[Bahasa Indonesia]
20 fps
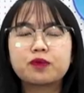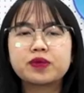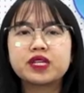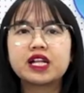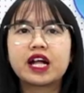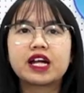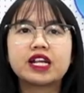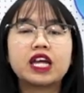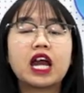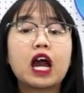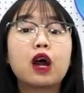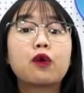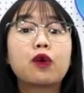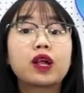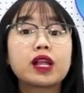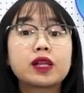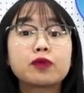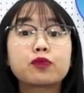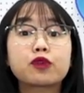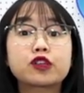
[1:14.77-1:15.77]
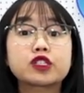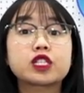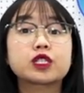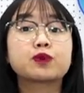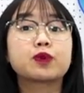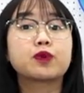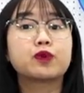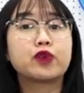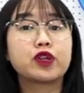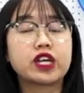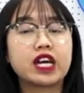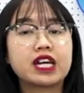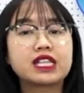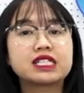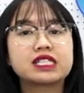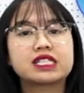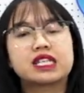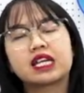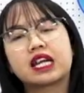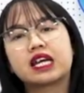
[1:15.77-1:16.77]
menjalani awalan proses
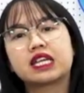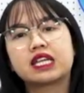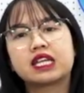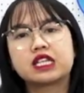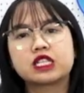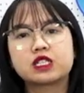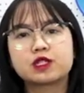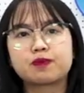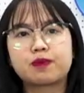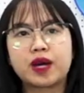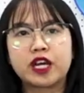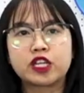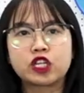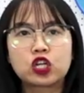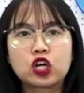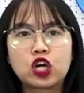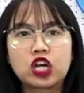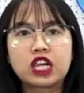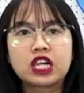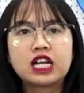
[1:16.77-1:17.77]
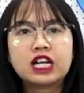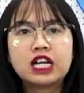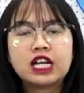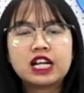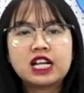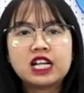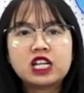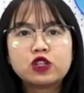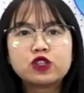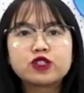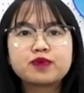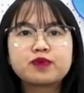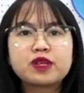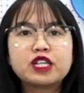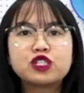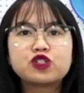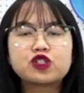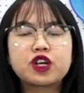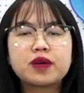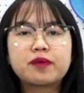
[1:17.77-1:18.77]
pemulihan cederanya di Spanyol. Luis
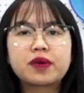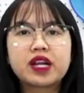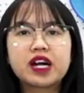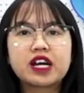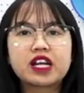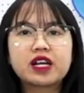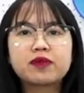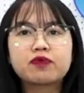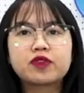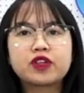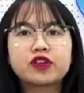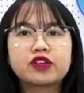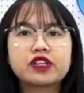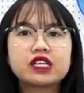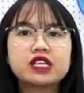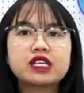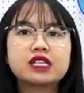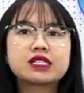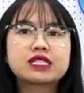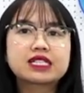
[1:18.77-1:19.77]
Mia juga berharap Tirone